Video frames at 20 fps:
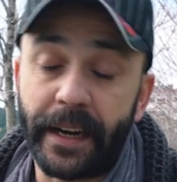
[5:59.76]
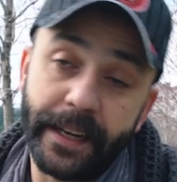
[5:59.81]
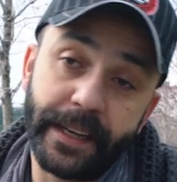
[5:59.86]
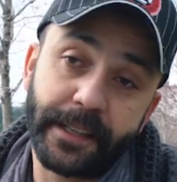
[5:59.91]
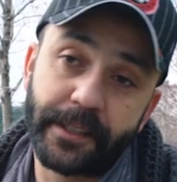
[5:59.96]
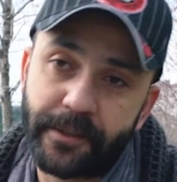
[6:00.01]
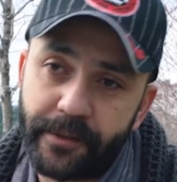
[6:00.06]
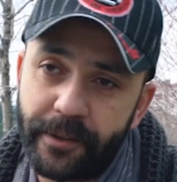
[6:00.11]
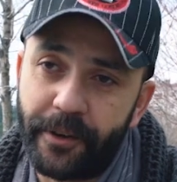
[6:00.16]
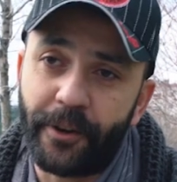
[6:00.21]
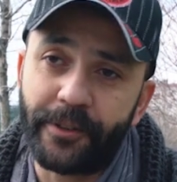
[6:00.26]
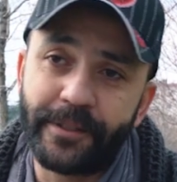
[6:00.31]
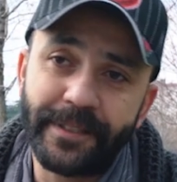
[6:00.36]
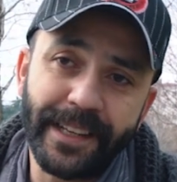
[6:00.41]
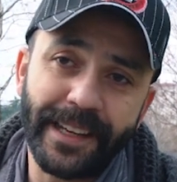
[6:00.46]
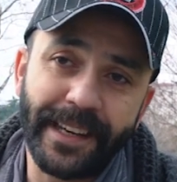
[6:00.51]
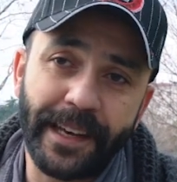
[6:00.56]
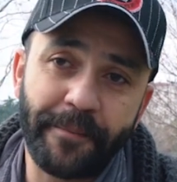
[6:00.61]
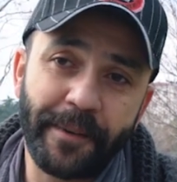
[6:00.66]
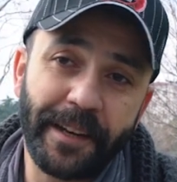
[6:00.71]
Alex
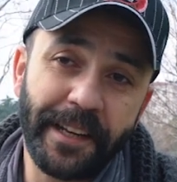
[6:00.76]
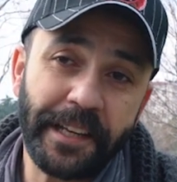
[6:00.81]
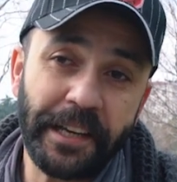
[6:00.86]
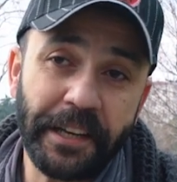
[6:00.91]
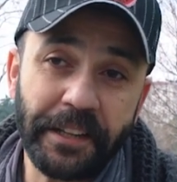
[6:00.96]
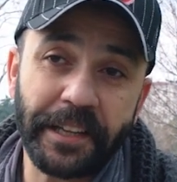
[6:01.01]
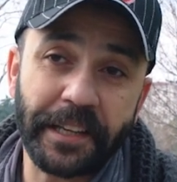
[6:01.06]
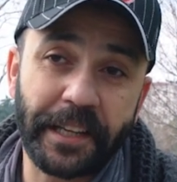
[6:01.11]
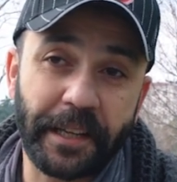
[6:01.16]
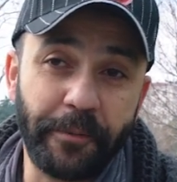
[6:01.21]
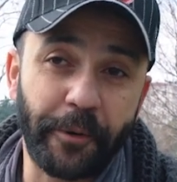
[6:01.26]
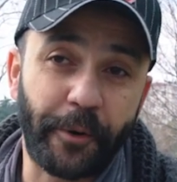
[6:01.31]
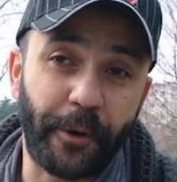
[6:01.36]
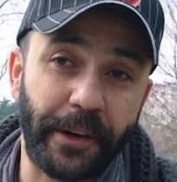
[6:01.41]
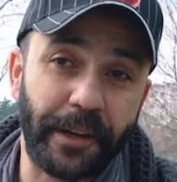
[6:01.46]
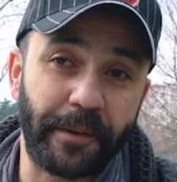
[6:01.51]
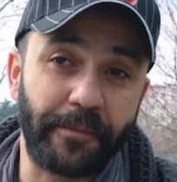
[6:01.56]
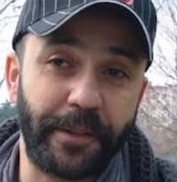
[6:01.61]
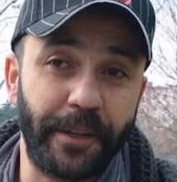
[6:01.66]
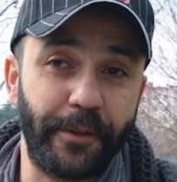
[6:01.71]
önde. Emre'nin yanında kimi
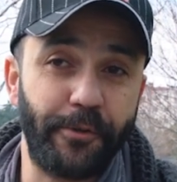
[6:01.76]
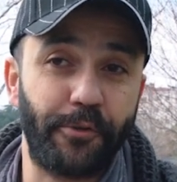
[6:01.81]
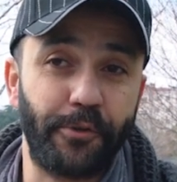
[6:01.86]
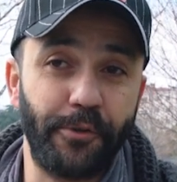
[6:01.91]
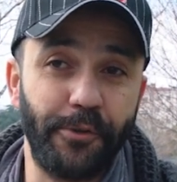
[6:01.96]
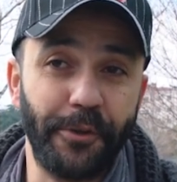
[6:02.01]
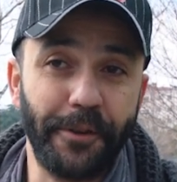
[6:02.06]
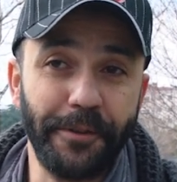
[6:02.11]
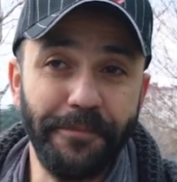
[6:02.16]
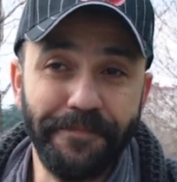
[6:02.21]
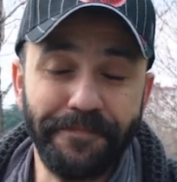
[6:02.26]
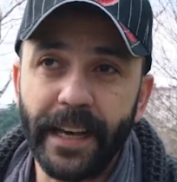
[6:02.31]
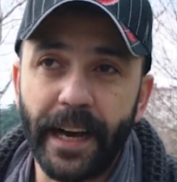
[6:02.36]
koyarım diye düşünüyorum.